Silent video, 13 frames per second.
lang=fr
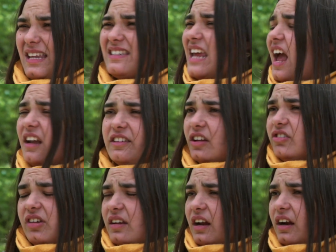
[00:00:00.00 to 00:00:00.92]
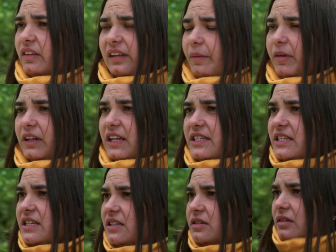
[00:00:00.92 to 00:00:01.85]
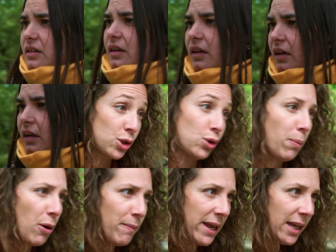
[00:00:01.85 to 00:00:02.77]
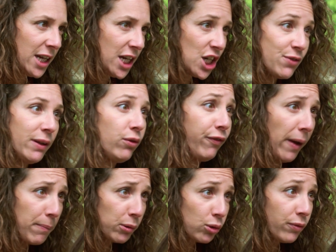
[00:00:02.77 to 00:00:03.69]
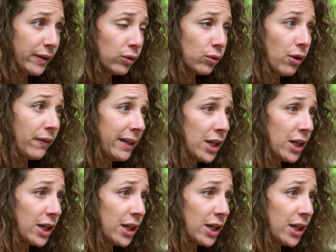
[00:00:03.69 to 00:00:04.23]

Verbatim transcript: ça c'est Elton John à l'enterrement de Lady Di. Agathe, je te promets, je vais tout faire pour trouver ton œuvre